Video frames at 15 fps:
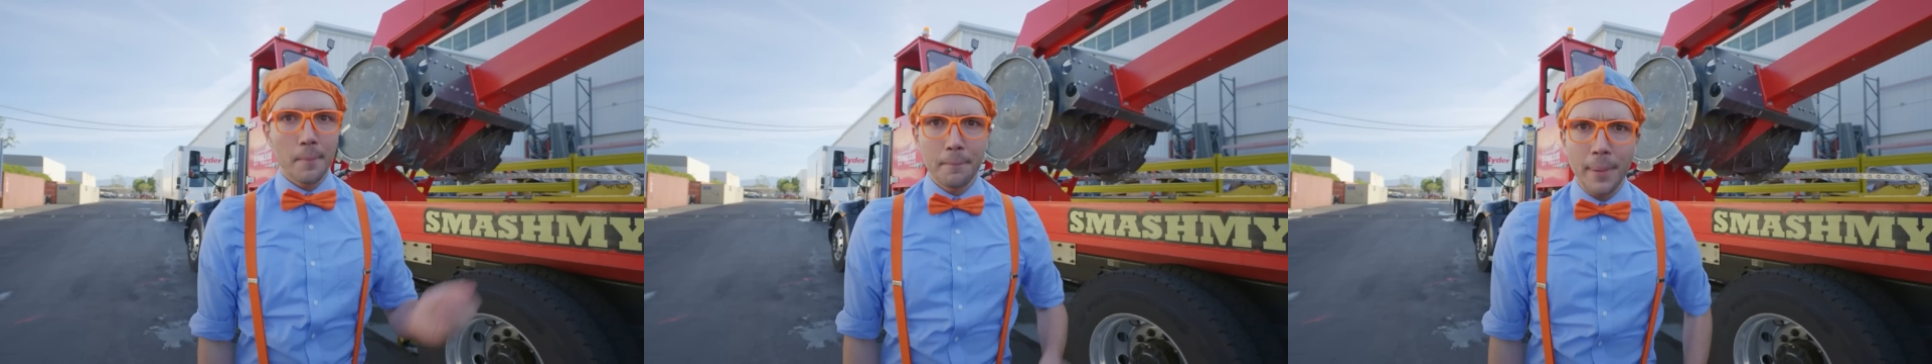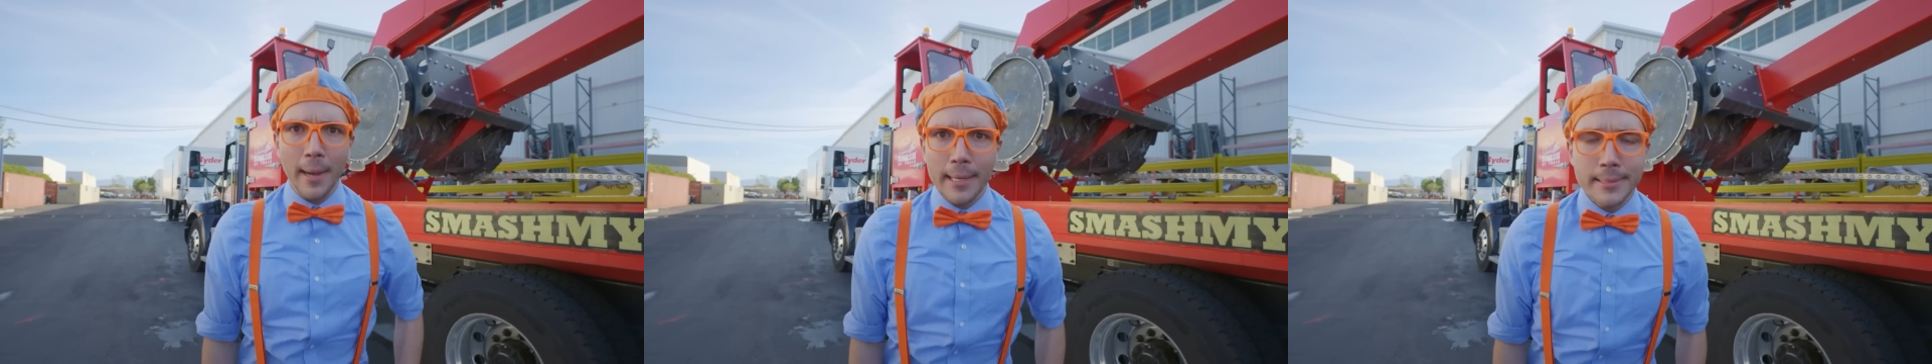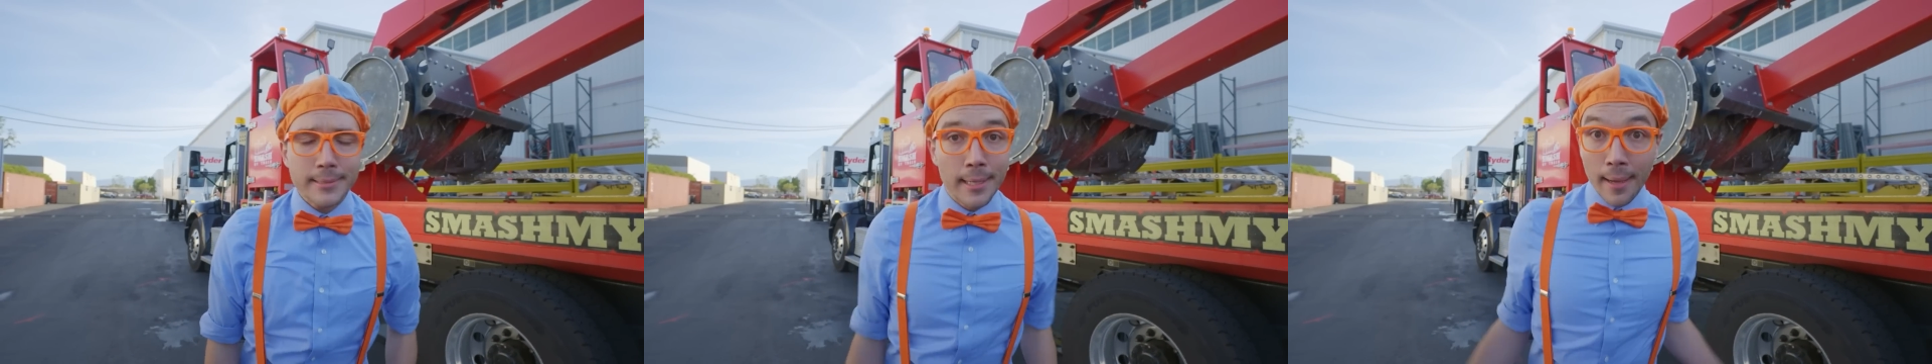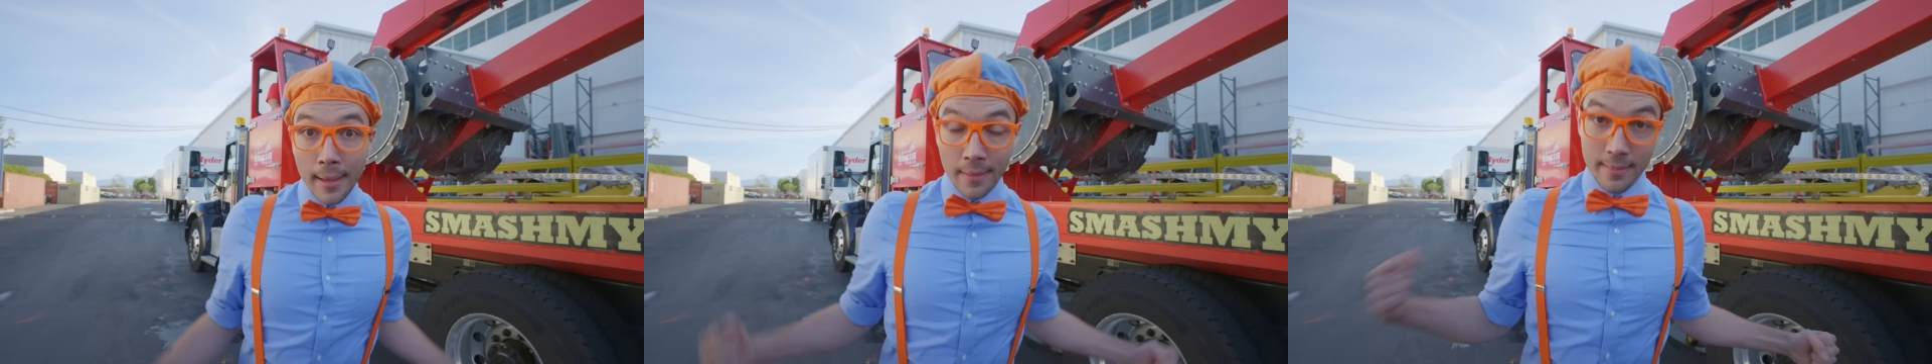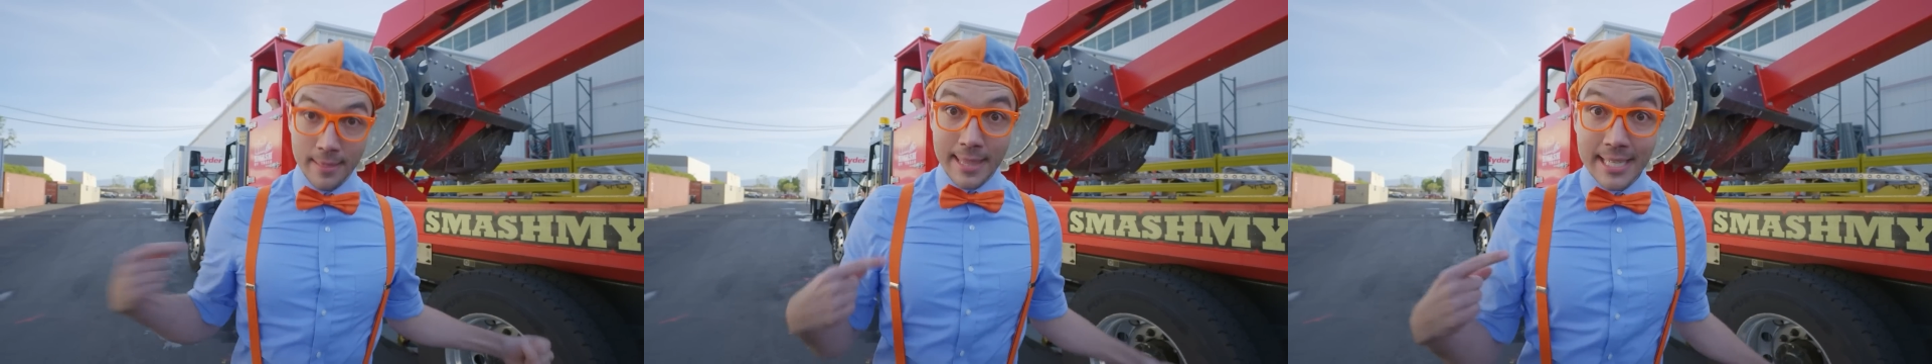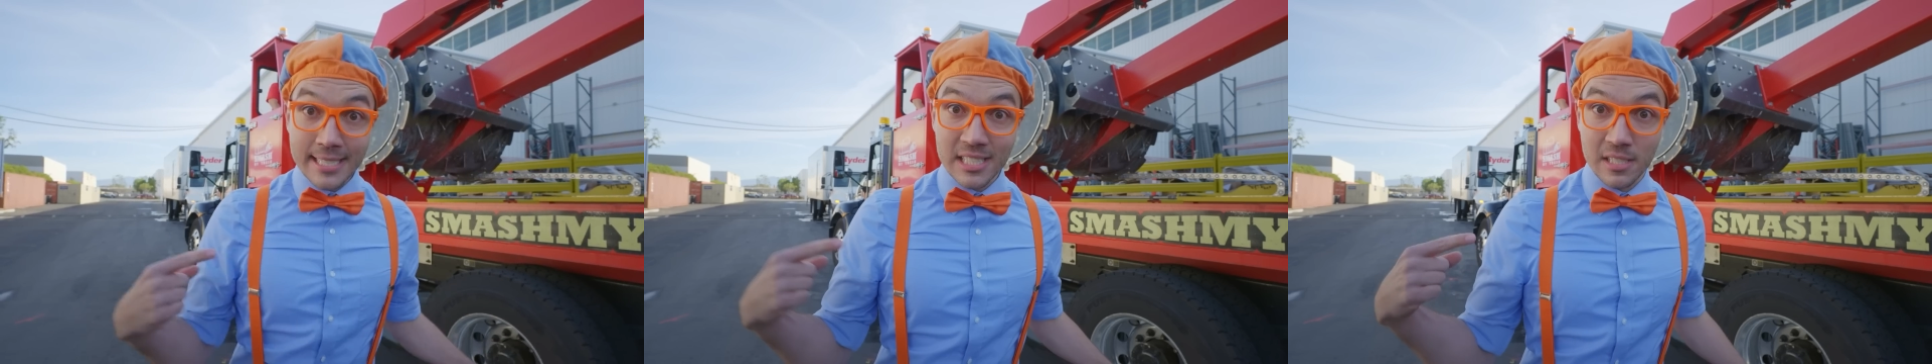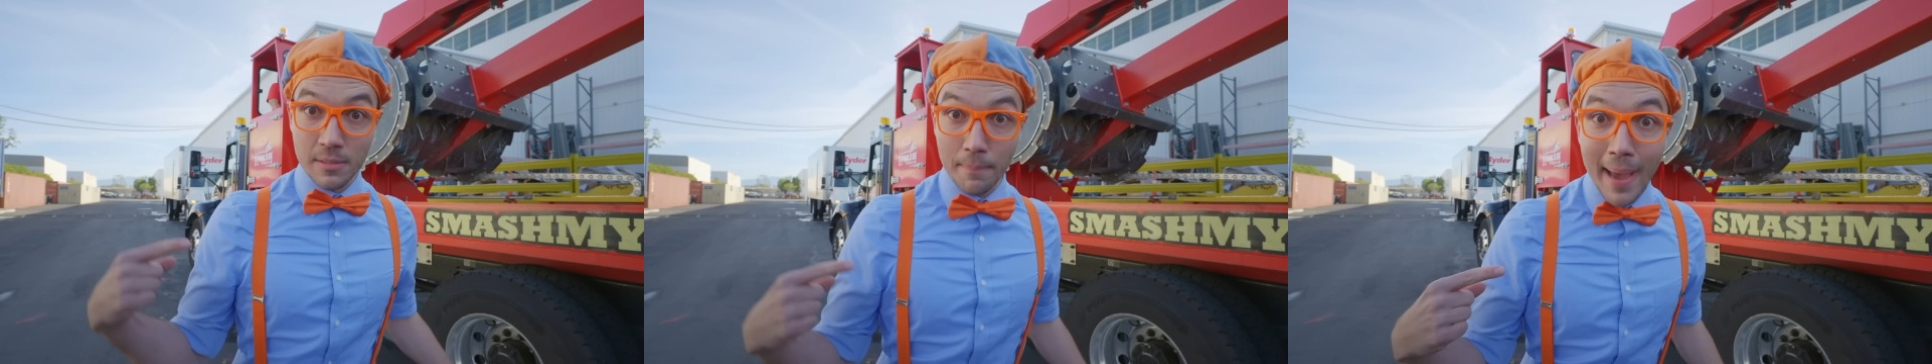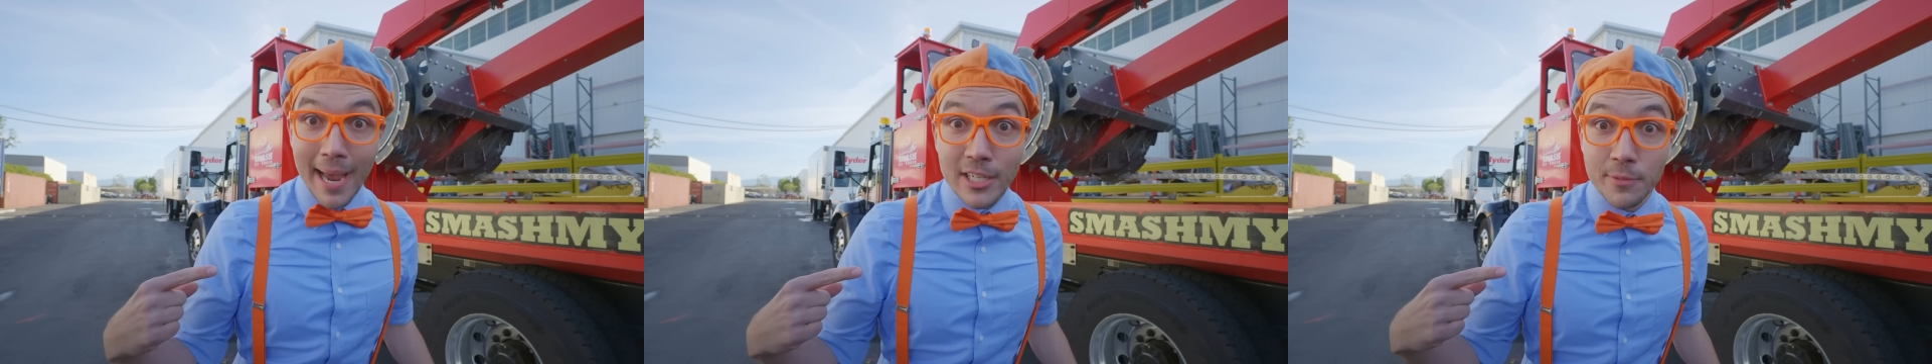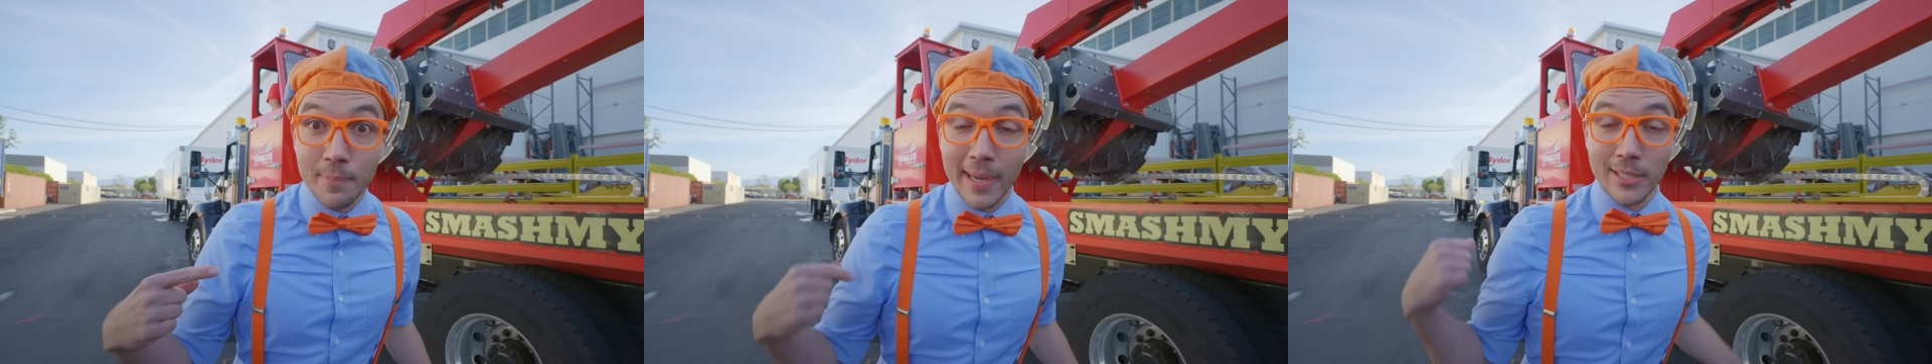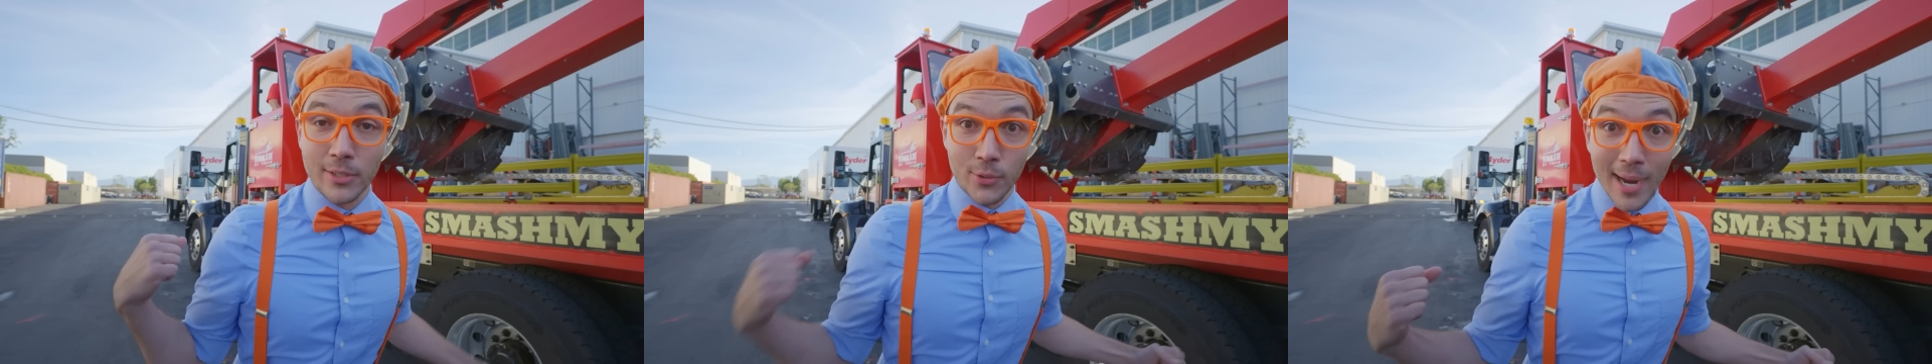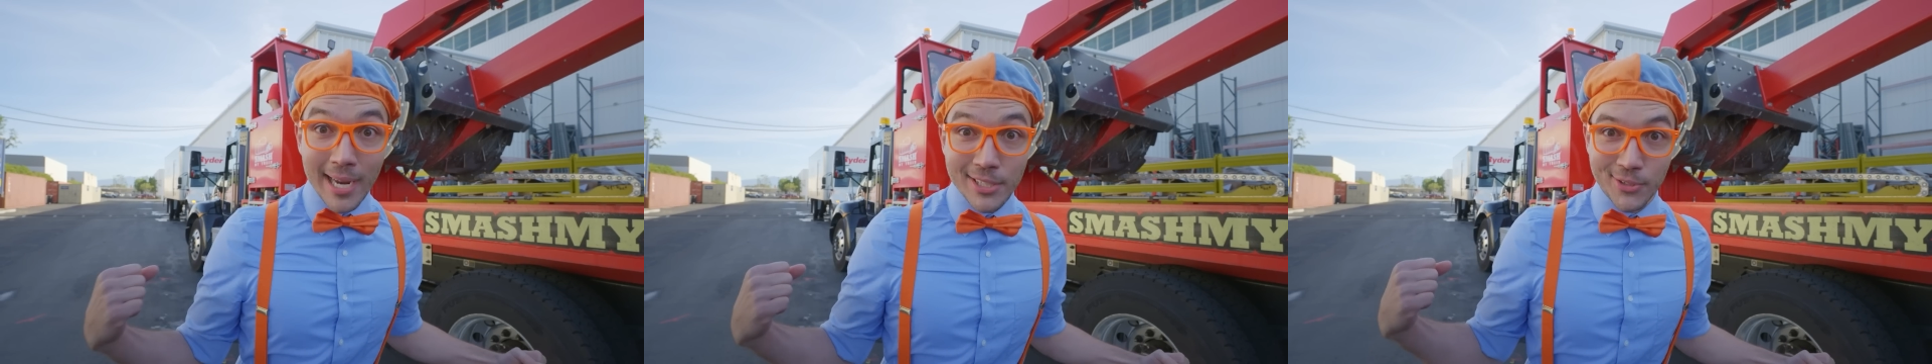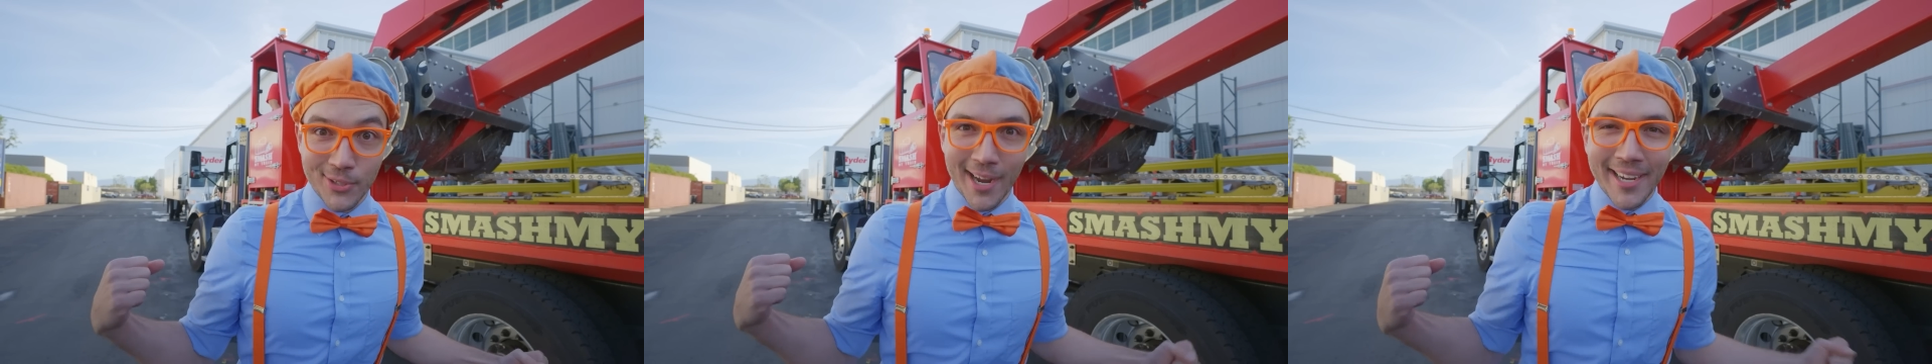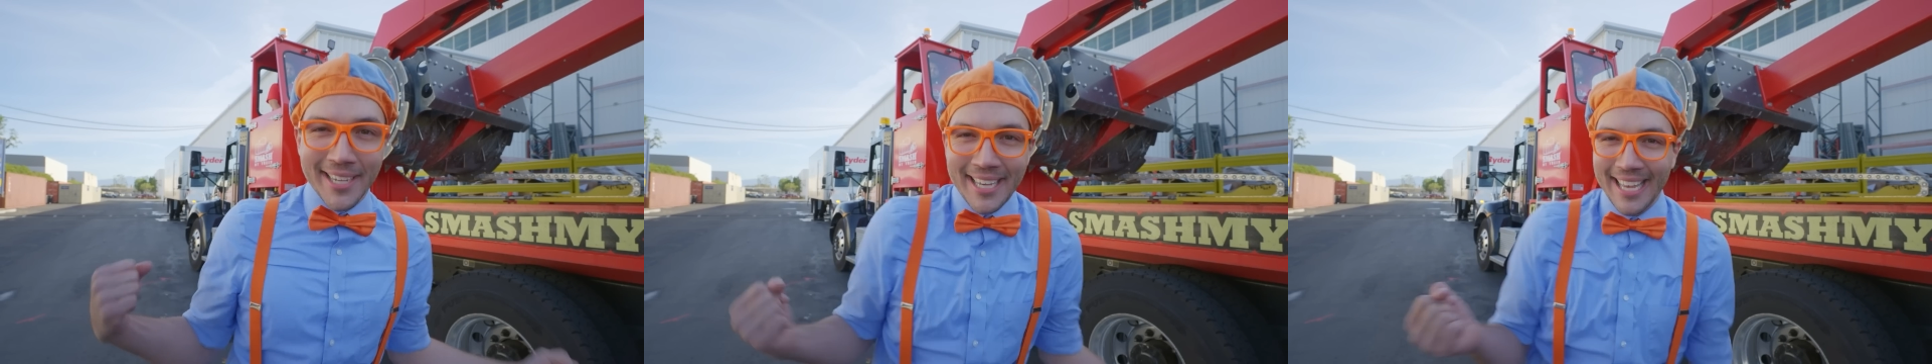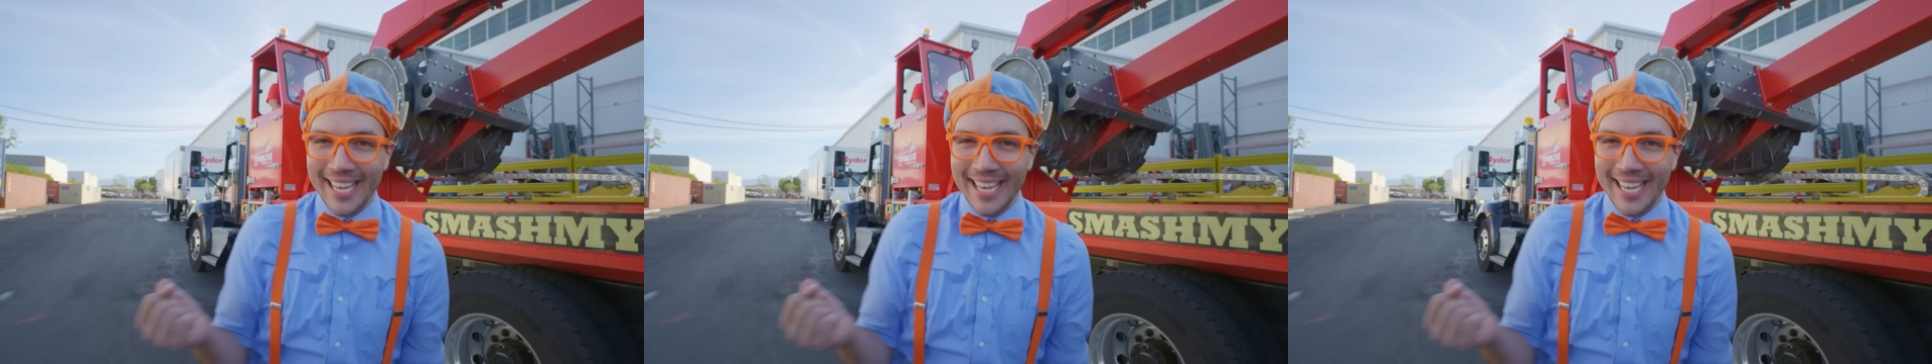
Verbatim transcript: أما شاحنة هرس القمامة